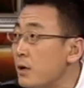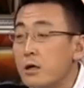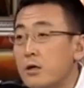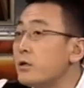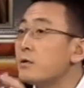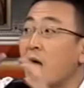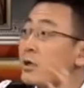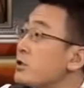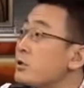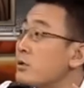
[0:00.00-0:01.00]
可能大
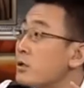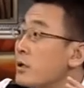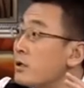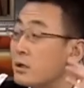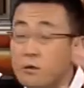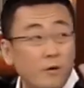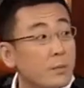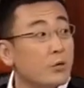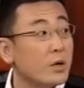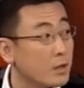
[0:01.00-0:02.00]
城市的人，这个文
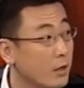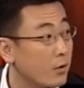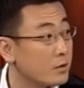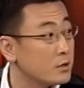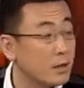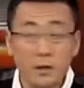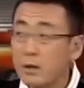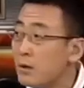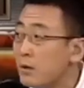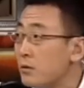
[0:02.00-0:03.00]
明观念好一些。因为
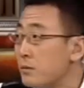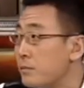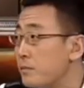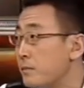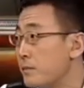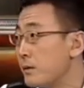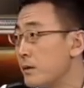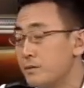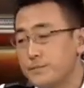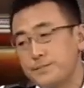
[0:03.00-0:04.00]
上海不就大城市吗？
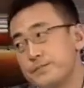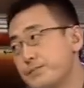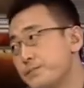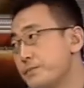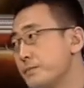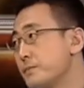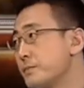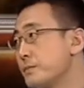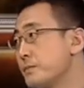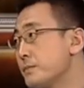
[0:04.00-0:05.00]
呃，大城市就
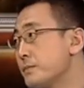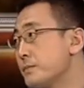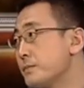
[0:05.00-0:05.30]
这样建设